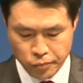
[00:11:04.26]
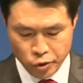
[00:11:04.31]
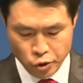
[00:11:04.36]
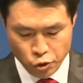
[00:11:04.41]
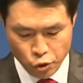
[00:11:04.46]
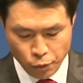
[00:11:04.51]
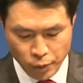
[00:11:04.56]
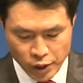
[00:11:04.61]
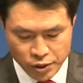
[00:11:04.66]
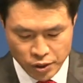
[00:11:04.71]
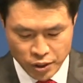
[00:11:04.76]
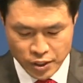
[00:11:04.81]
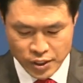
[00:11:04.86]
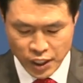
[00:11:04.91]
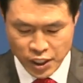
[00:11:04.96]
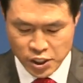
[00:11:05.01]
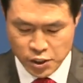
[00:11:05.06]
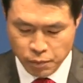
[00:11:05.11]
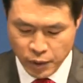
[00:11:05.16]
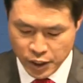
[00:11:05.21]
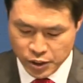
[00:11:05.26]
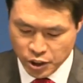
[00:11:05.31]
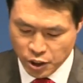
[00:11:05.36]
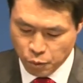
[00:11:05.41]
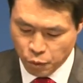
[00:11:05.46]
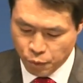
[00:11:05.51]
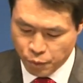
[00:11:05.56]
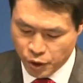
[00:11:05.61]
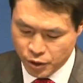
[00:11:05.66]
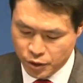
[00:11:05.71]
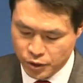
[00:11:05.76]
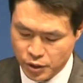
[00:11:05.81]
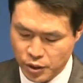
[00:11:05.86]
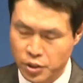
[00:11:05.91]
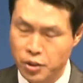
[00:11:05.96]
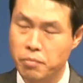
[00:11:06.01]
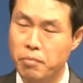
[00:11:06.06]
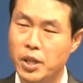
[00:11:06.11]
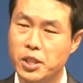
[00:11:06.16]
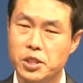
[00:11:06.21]
로마서 일 장 이십팔 절에 보면
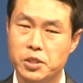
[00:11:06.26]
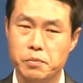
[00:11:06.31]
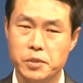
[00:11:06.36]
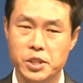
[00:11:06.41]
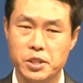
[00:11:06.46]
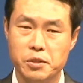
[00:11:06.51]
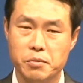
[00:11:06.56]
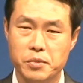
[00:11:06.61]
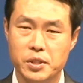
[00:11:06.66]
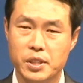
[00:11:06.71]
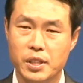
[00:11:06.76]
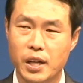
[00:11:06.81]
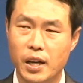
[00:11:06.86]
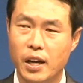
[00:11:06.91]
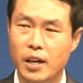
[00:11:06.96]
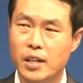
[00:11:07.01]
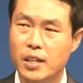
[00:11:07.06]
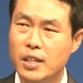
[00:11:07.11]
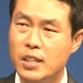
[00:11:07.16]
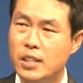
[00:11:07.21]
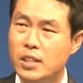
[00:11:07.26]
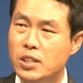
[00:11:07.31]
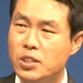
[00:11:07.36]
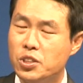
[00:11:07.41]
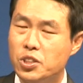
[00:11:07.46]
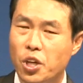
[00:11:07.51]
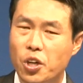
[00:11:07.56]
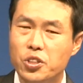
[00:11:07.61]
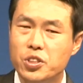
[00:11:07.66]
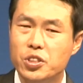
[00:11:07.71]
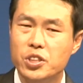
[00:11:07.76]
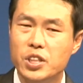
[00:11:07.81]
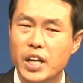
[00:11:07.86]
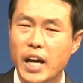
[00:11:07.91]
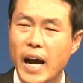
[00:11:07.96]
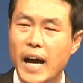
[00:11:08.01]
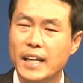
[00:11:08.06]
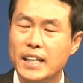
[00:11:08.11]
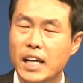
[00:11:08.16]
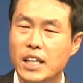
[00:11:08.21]
이런 말씀이 있습니다. 저들이
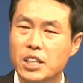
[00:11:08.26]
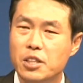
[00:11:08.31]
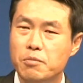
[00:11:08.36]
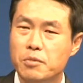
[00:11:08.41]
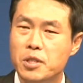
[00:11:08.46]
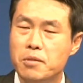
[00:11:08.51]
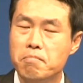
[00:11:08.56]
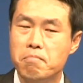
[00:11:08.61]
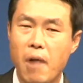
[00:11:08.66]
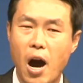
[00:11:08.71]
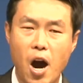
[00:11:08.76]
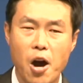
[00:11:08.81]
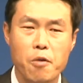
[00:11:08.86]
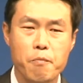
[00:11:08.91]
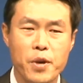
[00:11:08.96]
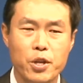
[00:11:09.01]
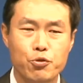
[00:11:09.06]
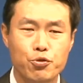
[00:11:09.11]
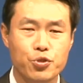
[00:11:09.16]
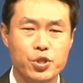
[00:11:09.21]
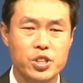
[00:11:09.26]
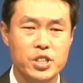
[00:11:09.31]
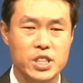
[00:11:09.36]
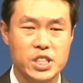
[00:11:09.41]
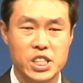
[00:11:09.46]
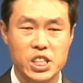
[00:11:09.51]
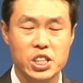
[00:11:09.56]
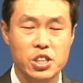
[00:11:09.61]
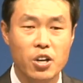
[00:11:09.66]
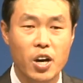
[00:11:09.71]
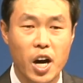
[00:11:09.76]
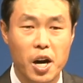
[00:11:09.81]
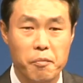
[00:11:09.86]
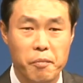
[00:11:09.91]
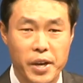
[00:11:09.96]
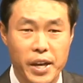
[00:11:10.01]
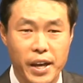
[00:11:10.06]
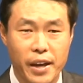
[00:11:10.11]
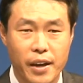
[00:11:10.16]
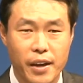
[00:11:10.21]
하나님을 마음에 두기를
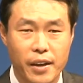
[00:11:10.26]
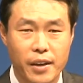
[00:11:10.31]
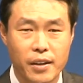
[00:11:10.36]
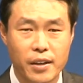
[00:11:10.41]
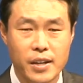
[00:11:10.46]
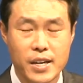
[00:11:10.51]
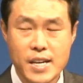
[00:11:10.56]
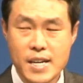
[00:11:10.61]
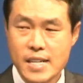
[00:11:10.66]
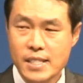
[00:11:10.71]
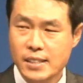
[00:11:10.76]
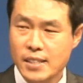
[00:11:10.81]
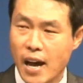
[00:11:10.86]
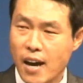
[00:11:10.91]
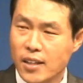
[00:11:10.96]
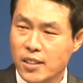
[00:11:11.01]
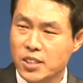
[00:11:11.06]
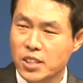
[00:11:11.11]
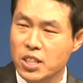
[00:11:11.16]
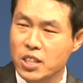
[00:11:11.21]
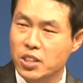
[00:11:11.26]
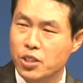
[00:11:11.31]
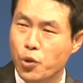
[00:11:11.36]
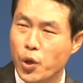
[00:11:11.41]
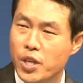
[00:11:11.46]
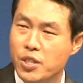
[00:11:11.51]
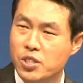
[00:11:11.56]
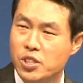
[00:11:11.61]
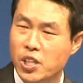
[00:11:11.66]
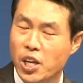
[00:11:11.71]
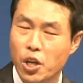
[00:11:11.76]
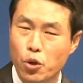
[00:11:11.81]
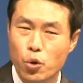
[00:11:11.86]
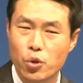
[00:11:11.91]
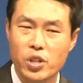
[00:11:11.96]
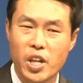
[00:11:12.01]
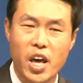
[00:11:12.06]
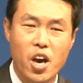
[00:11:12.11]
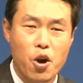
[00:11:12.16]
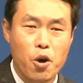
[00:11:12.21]
싫어하매 상실된 채로
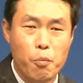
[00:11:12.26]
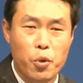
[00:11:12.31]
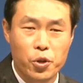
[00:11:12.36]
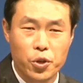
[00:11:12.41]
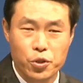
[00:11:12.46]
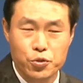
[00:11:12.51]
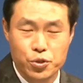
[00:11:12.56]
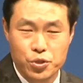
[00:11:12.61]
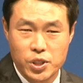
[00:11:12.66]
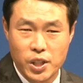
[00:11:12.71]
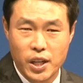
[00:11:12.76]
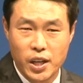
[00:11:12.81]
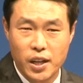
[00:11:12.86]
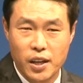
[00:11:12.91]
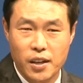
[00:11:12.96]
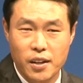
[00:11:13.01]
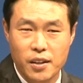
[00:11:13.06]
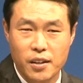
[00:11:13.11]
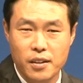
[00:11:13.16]
내어버려 두사